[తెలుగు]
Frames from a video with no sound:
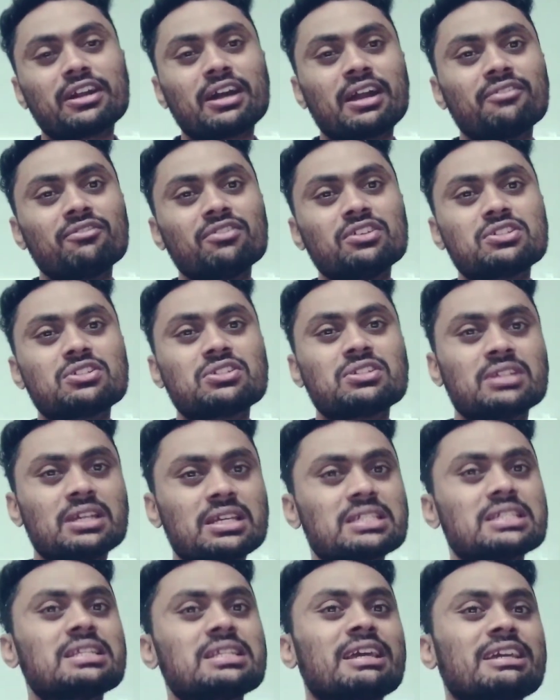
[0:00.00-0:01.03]
కన్విన్స్
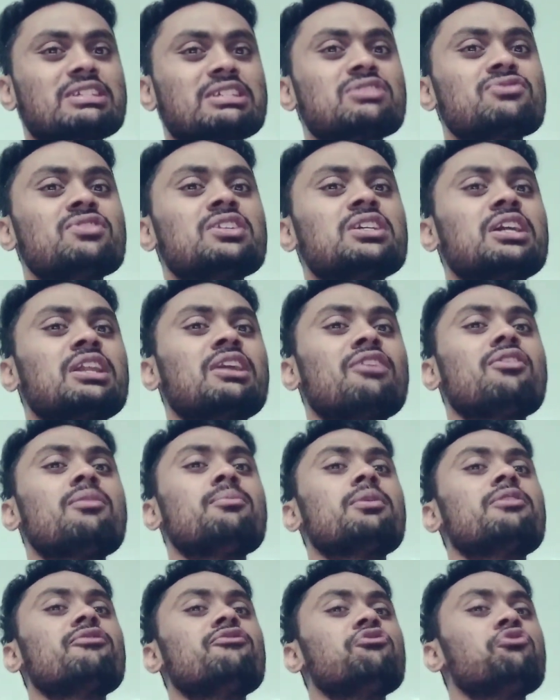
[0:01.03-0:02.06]
చేసి నెక్స్ట్ వీక్
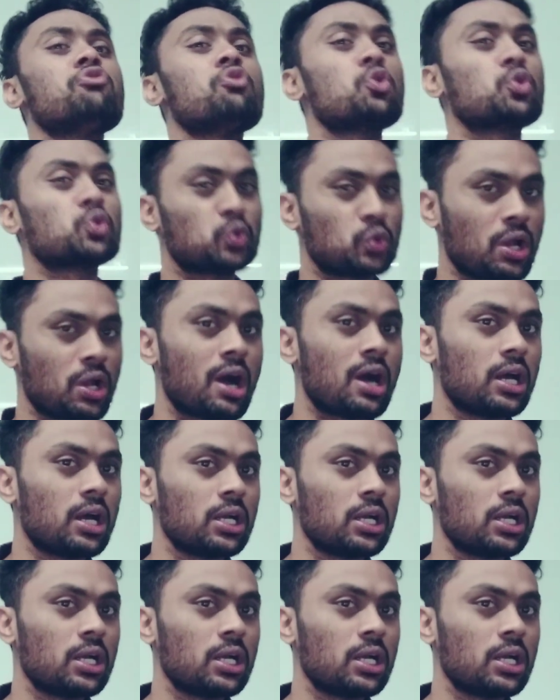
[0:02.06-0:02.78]
నవంబర్ ఫోర్త్న